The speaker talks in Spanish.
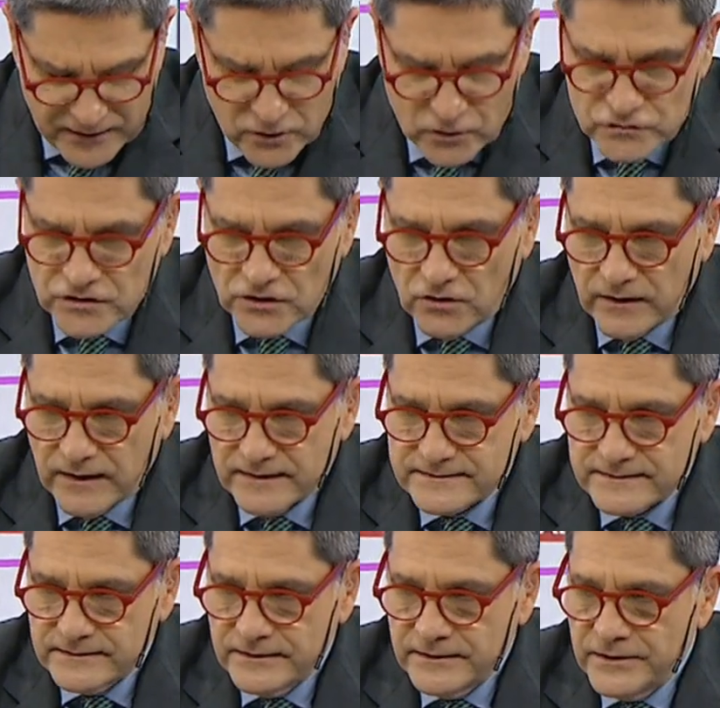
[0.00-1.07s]
12 horas.
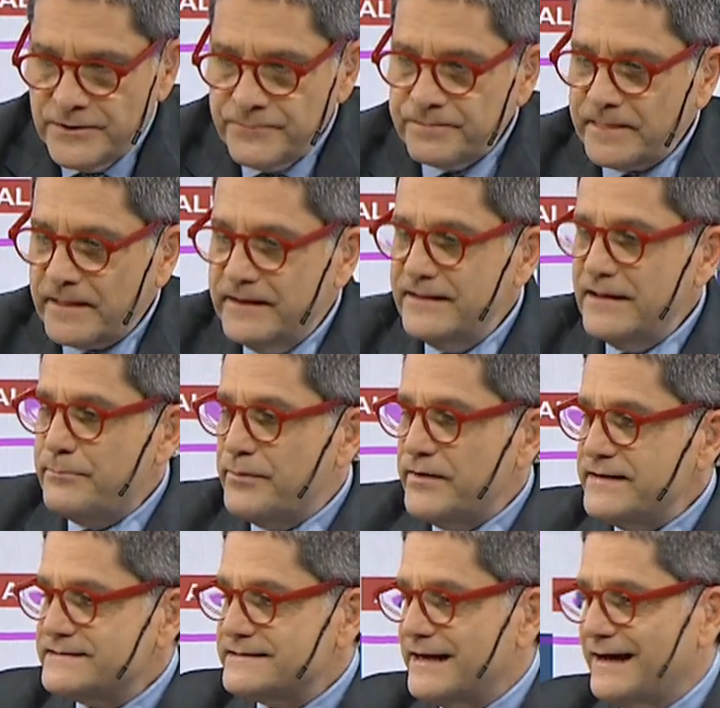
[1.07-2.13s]
Y después